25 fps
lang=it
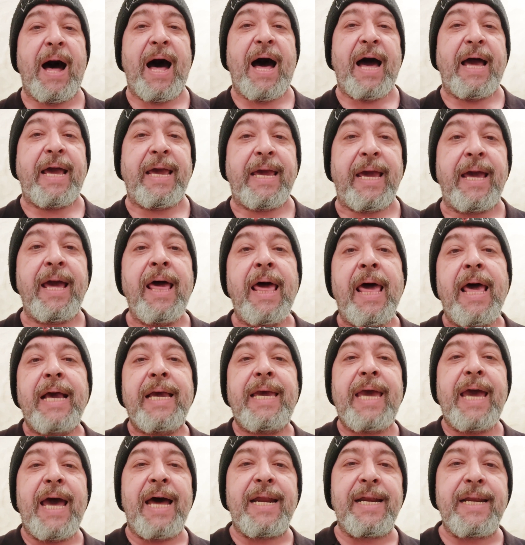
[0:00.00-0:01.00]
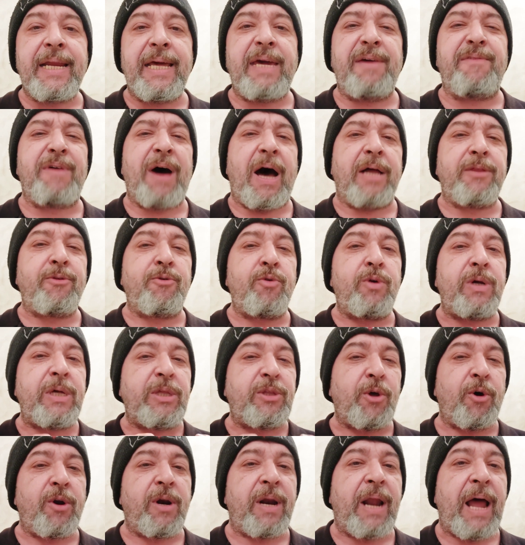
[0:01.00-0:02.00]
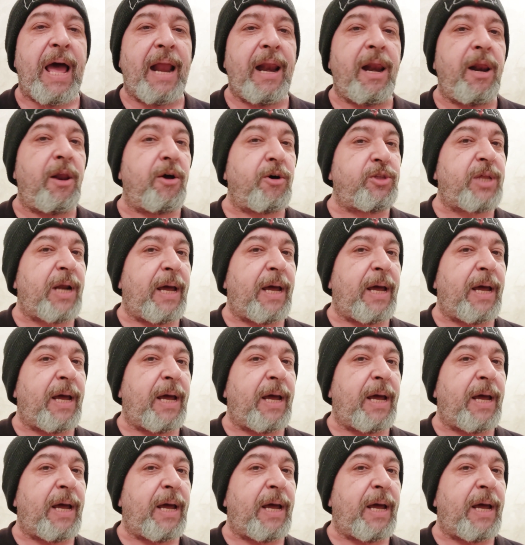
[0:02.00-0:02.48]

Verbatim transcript: mai, che arriva ad un ritornello